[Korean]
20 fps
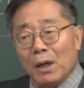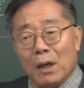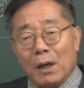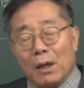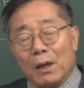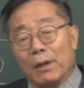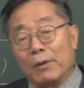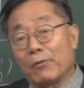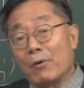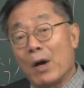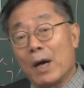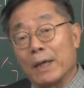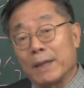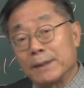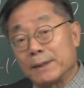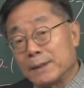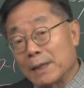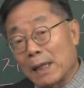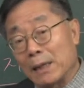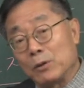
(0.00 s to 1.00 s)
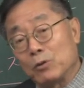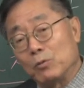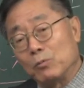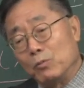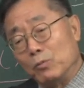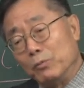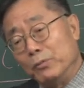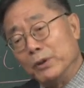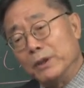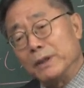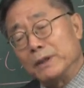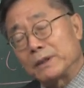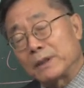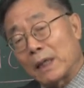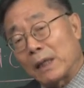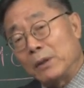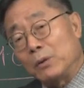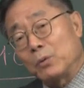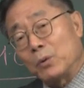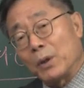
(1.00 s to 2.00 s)
어, 과학이 쌓이고 문명이
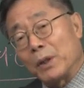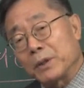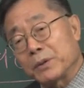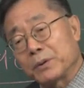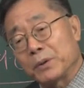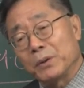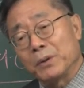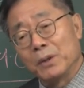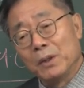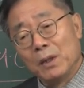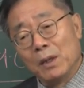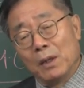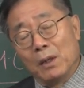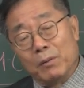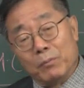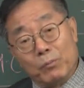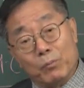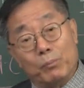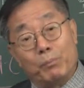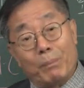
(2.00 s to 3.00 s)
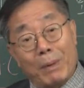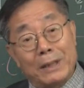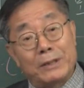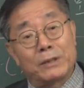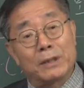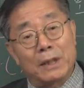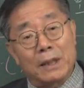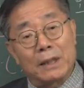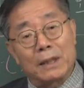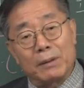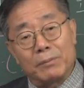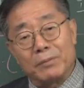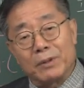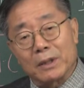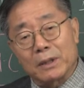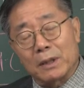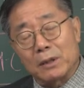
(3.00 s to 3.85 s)
쌓이고 해서 발전하는 겁니다.